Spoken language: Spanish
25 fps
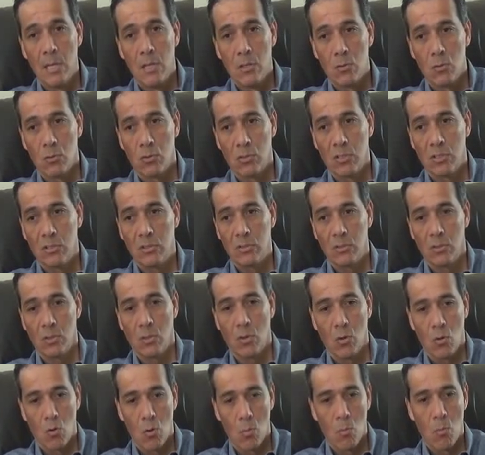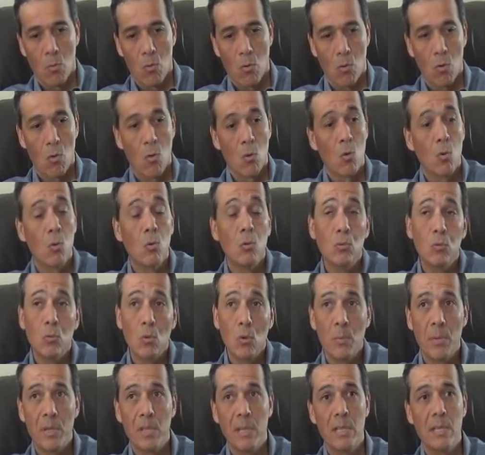Entonces, como
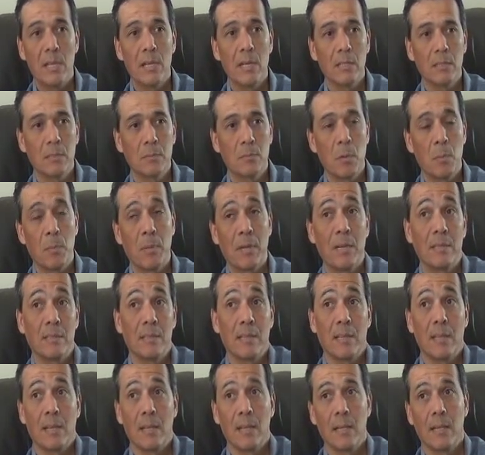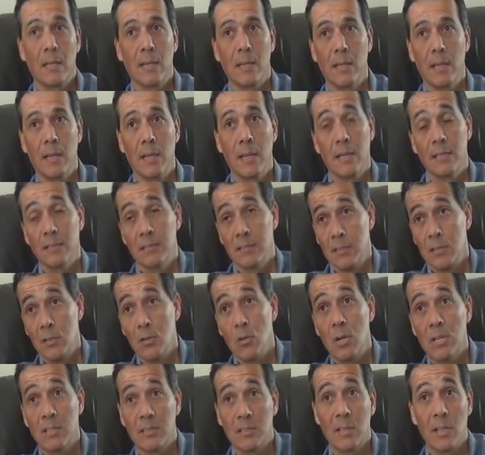conjunto de medidas, me parece que, que han
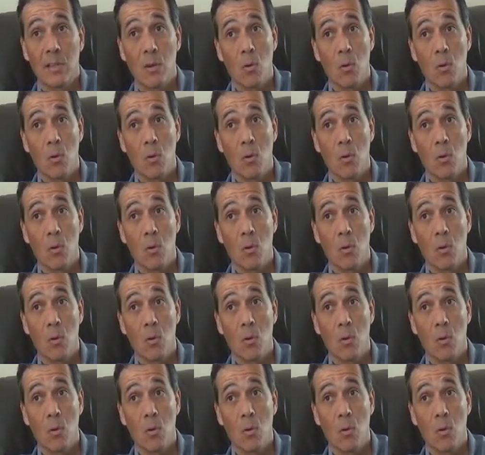sido las